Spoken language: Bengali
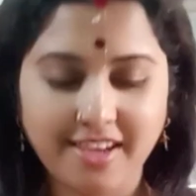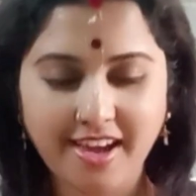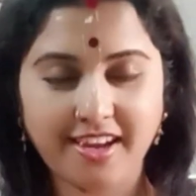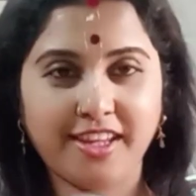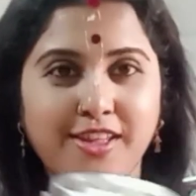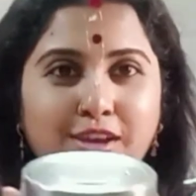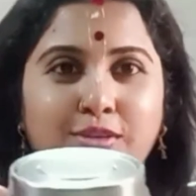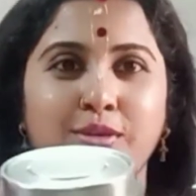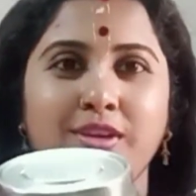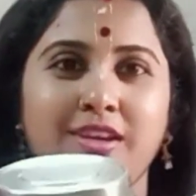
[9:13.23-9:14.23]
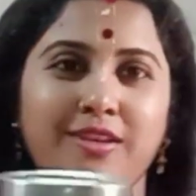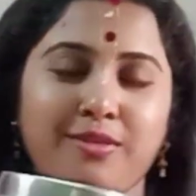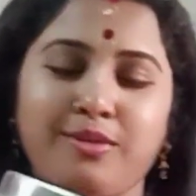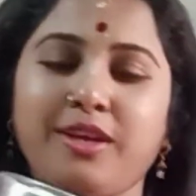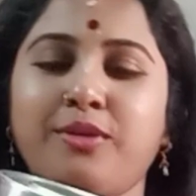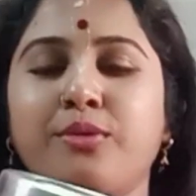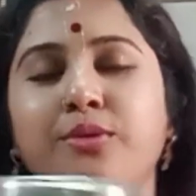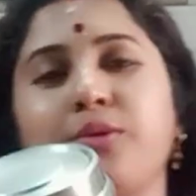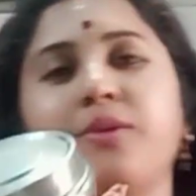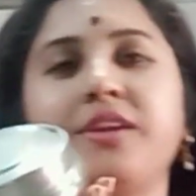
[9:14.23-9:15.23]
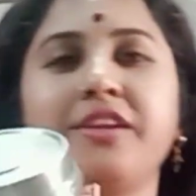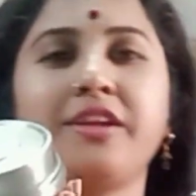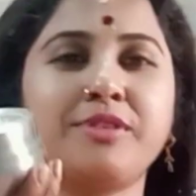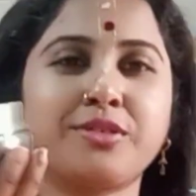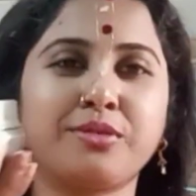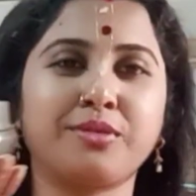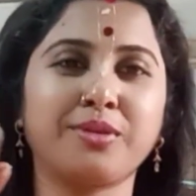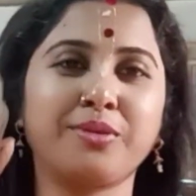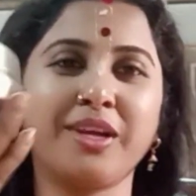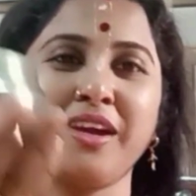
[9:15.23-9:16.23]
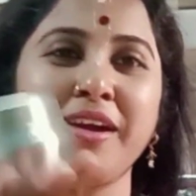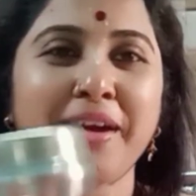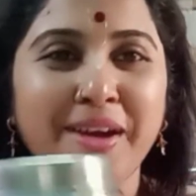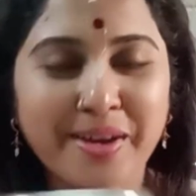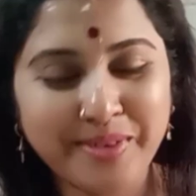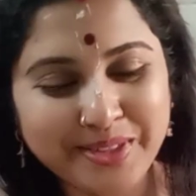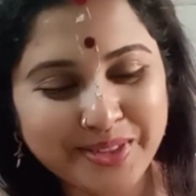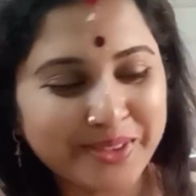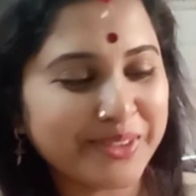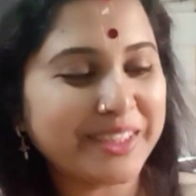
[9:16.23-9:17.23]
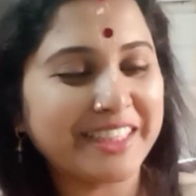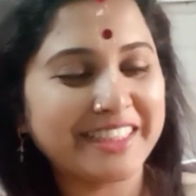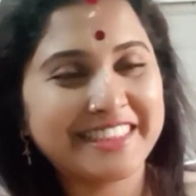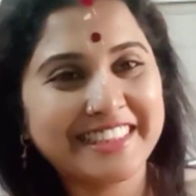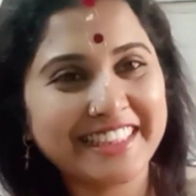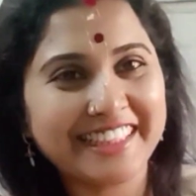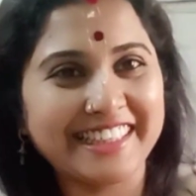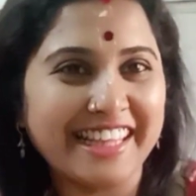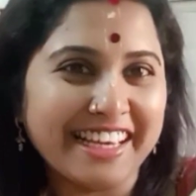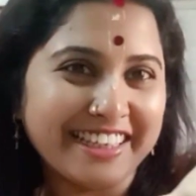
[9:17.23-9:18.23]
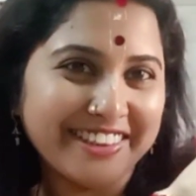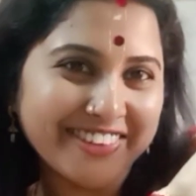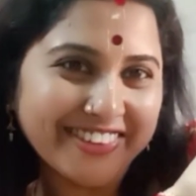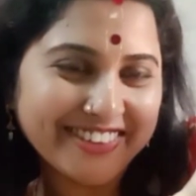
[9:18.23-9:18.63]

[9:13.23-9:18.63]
আর এই দেখো ওই কোটোই করে নিরামিষ কোটোই করে আমার জন্য নিয়ে এসছে কি দেখাও